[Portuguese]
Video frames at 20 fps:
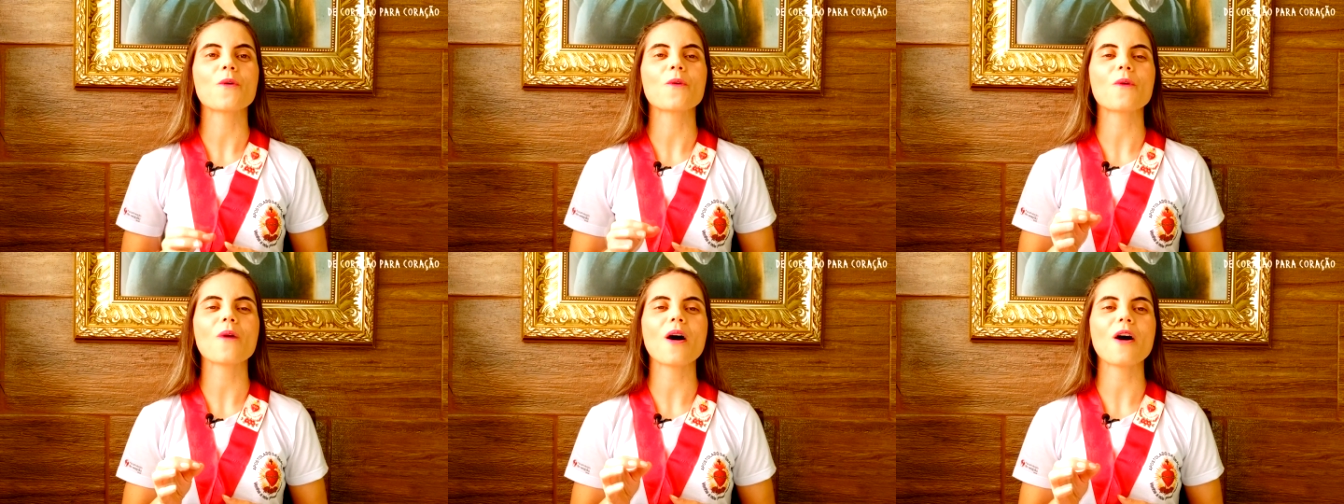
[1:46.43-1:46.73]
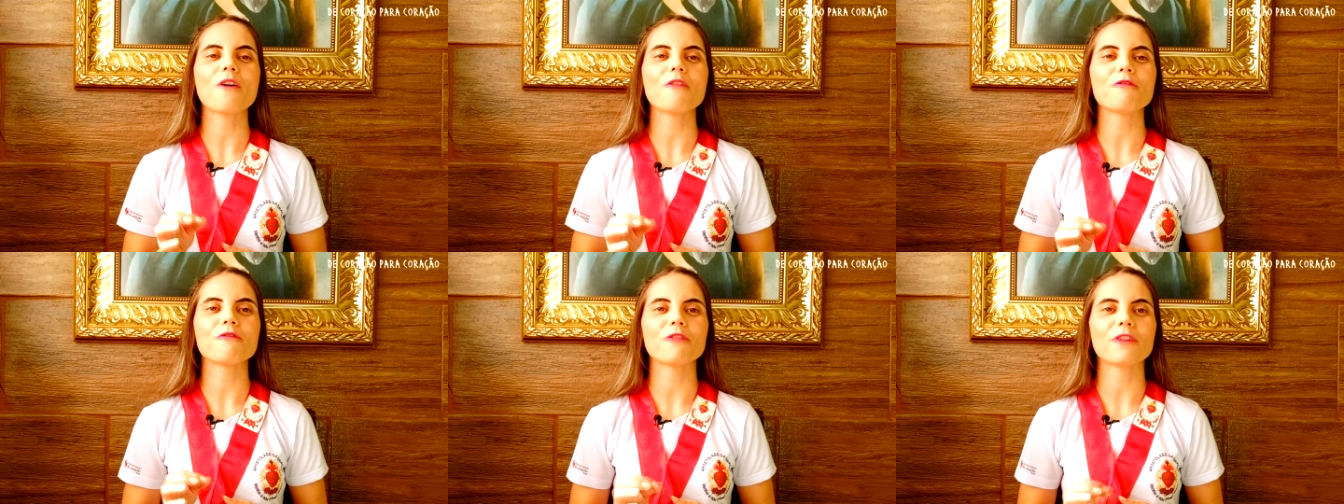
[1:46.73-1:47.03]

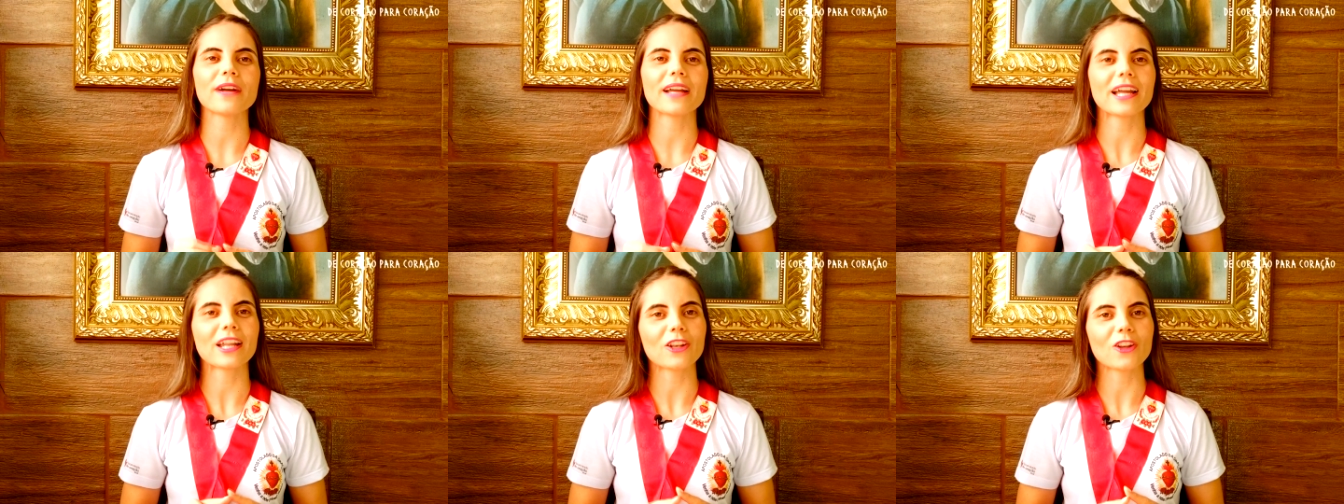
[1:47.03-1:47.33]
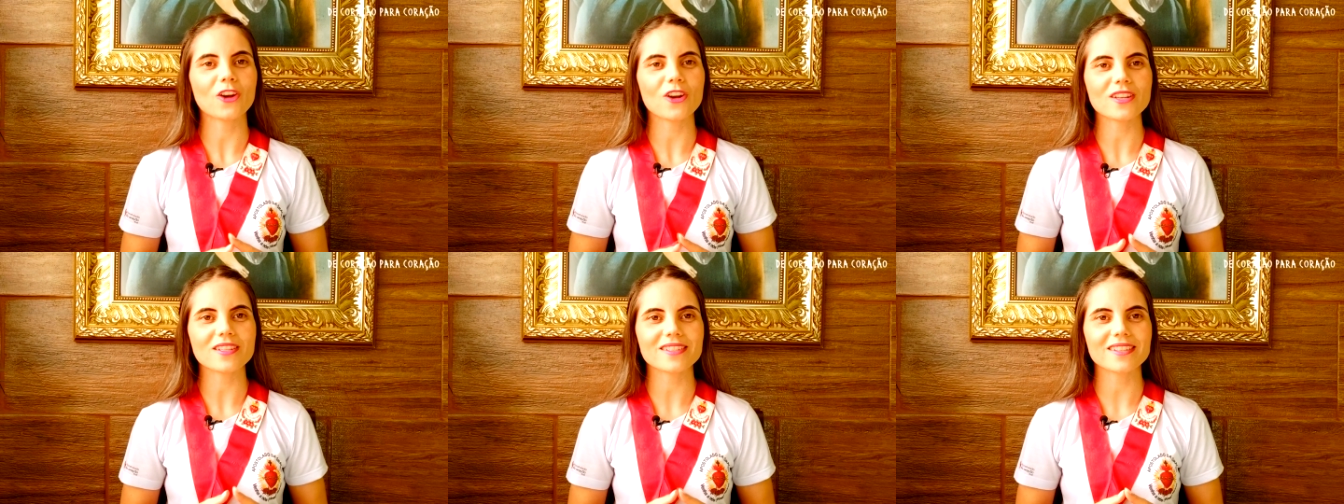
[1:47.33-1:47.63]
qual foi a
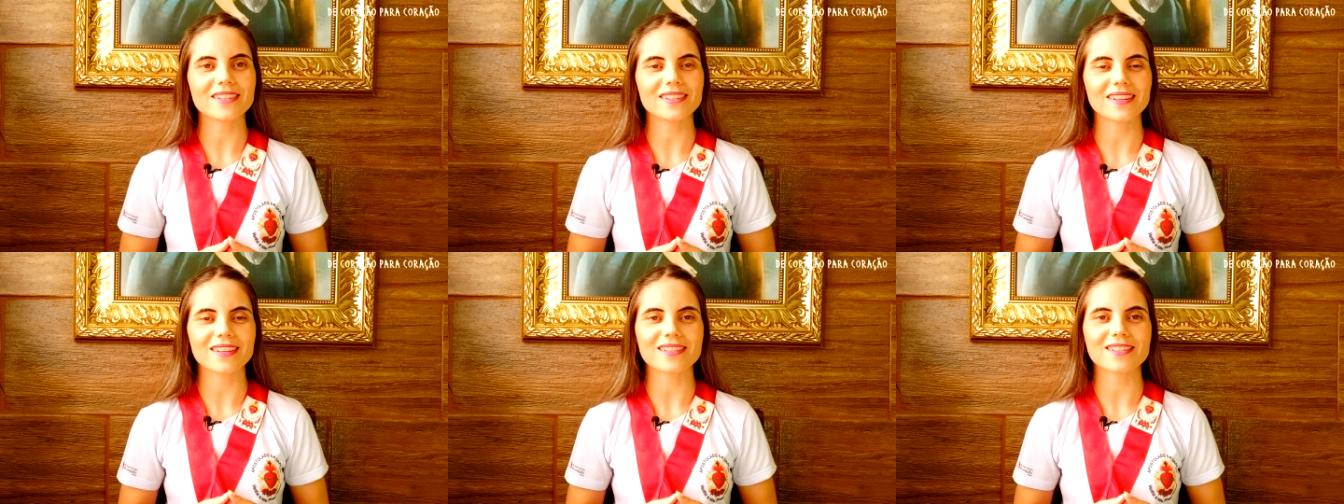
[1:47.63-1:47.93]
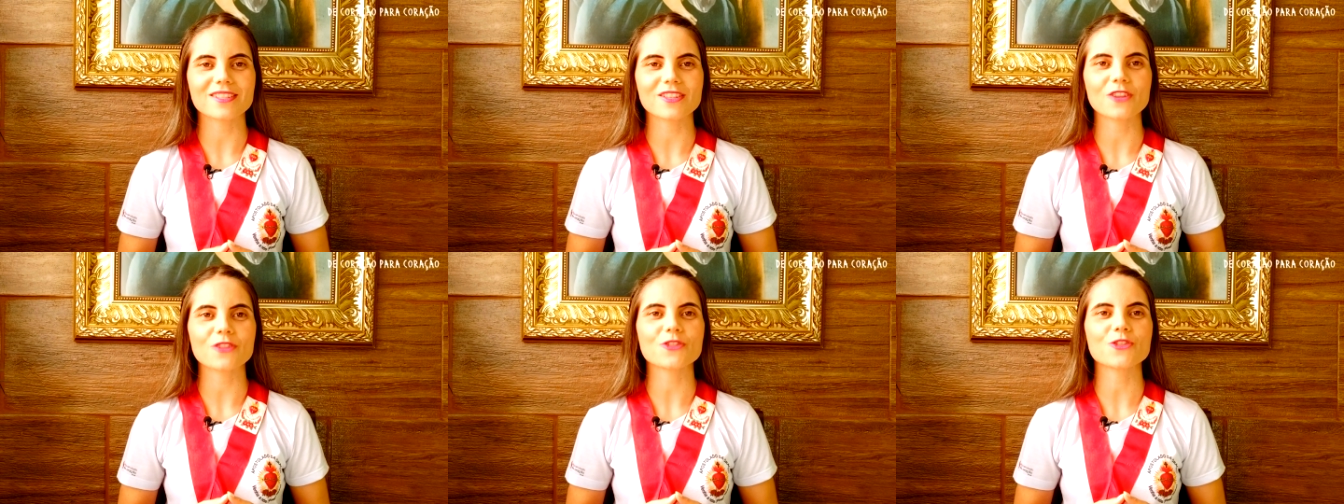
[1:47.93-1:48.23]
nossa
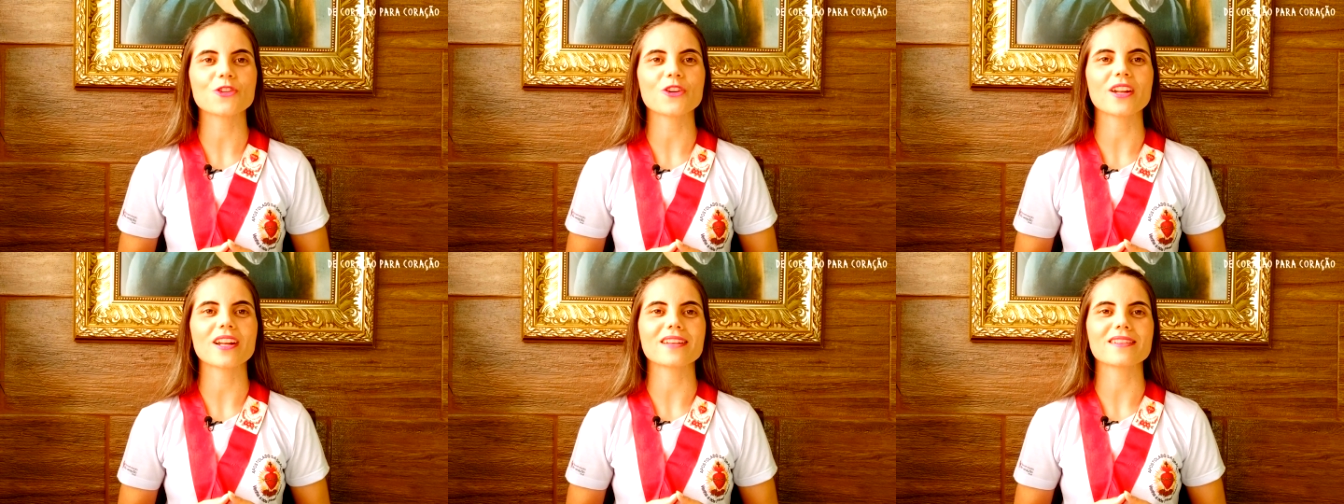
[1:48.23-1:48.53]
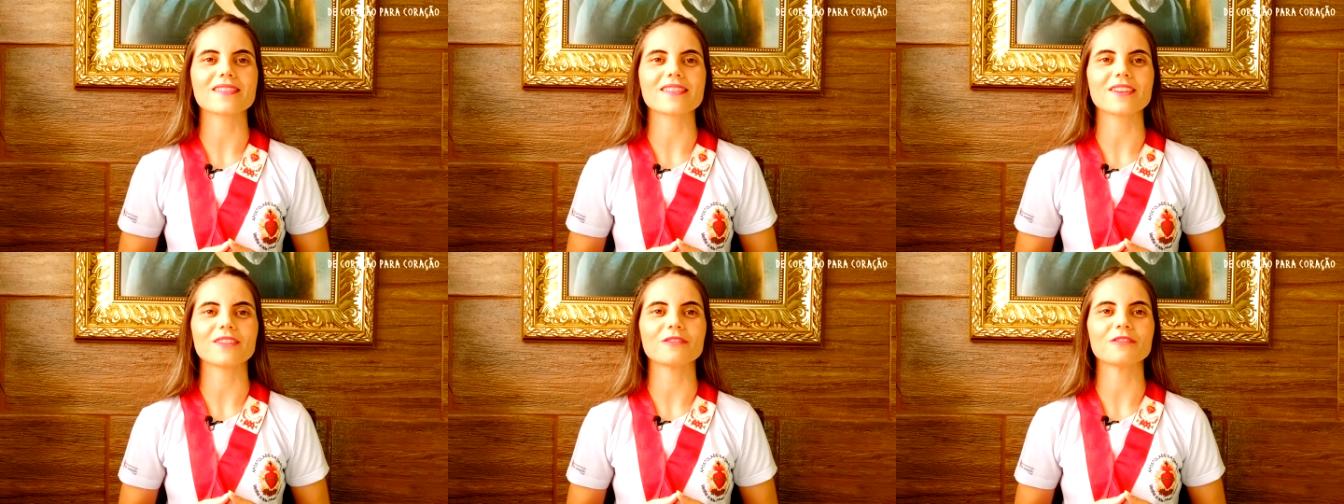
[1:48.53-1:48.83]
intenção de
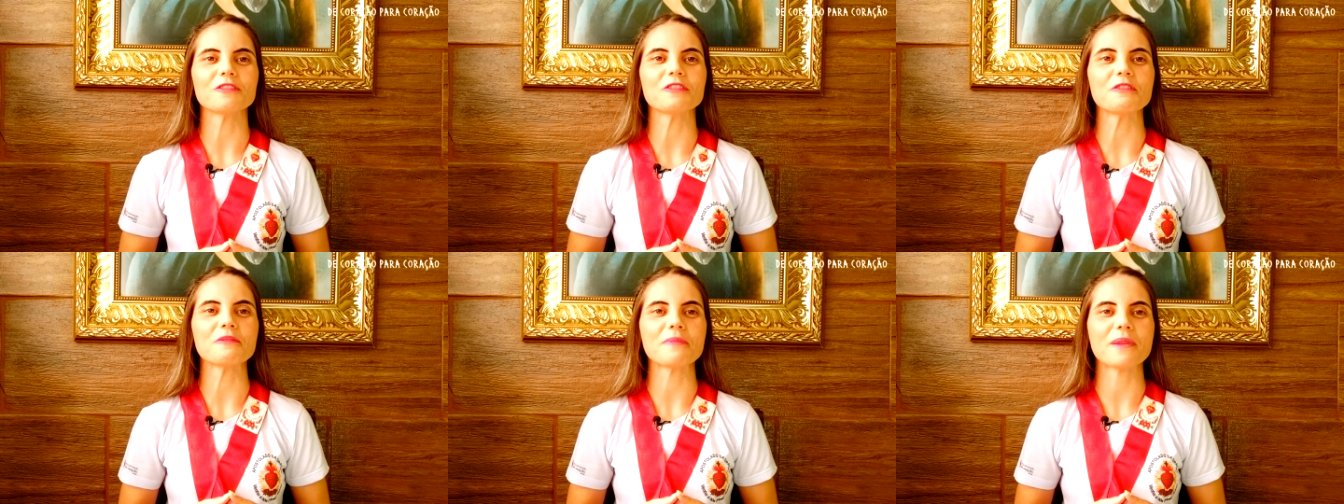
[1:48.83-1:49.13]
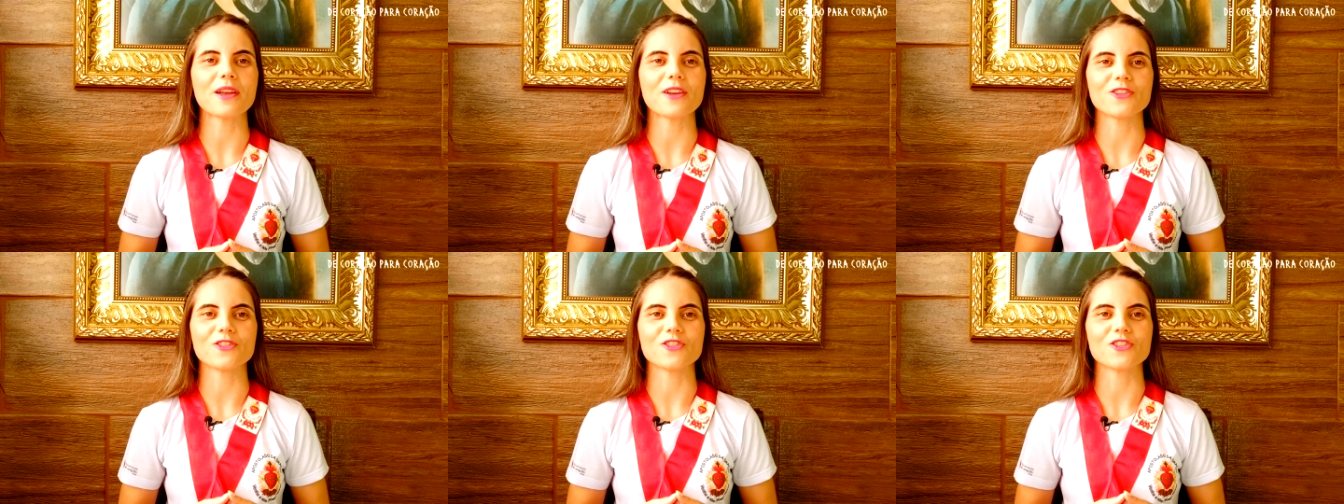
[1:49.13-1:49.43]
oração do
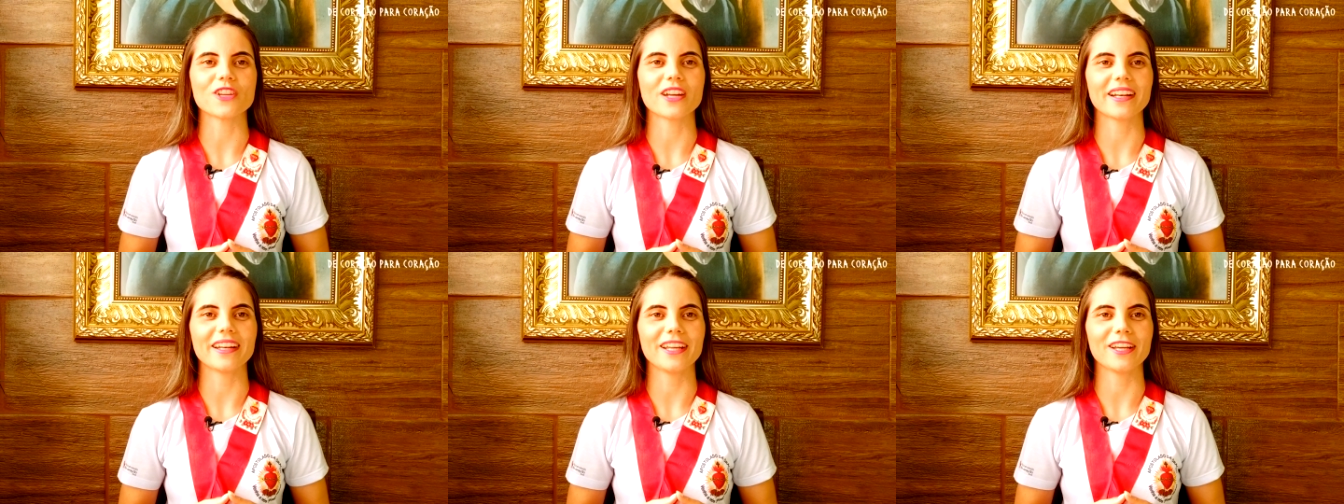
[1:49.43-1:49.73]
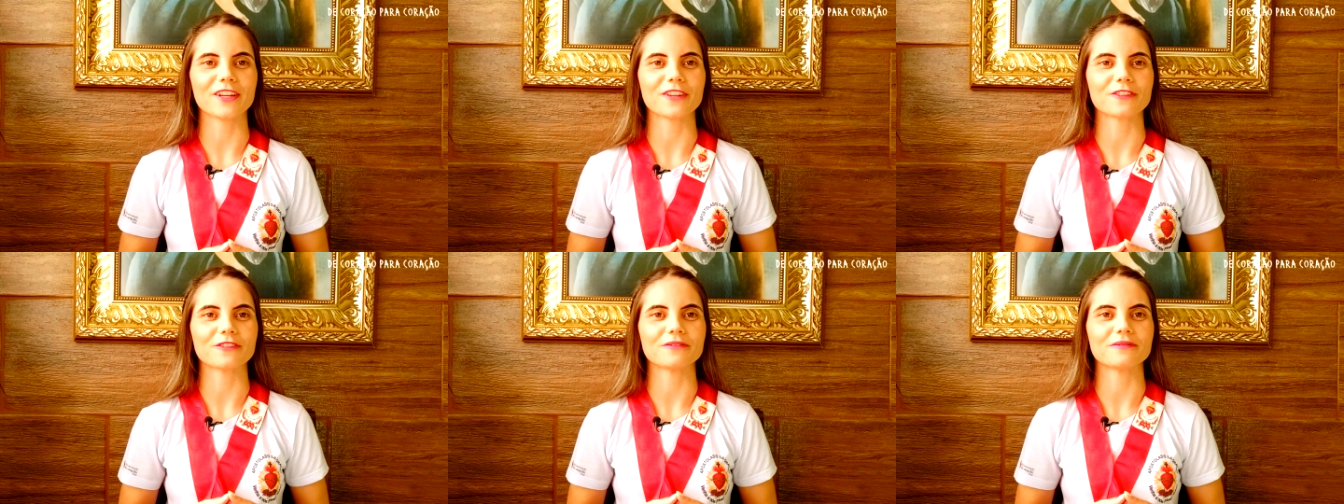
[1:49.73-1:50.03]
mês de
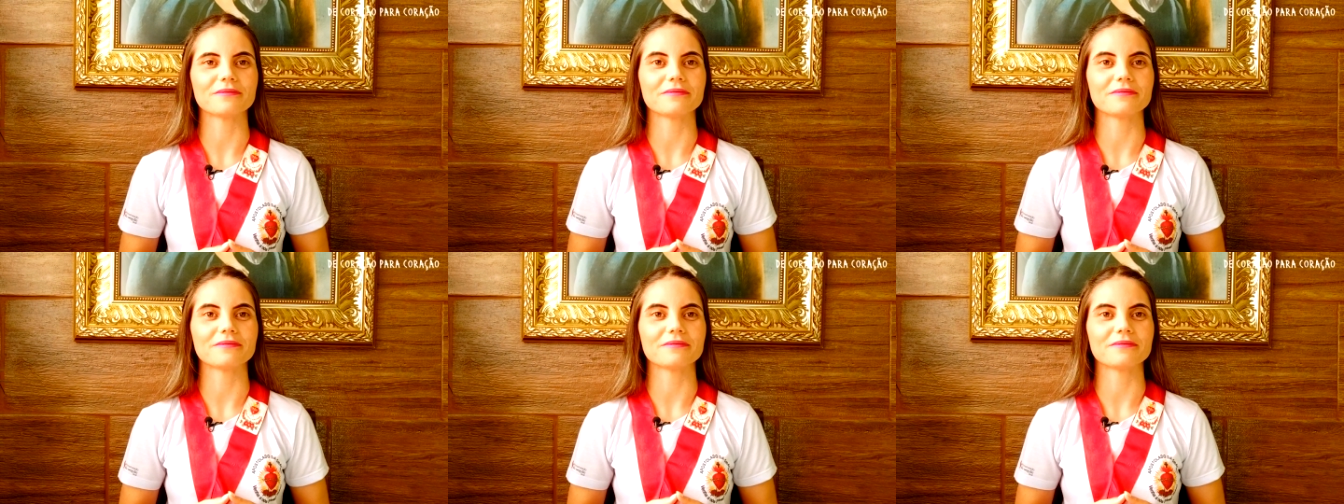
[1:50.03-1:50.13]
janeiro?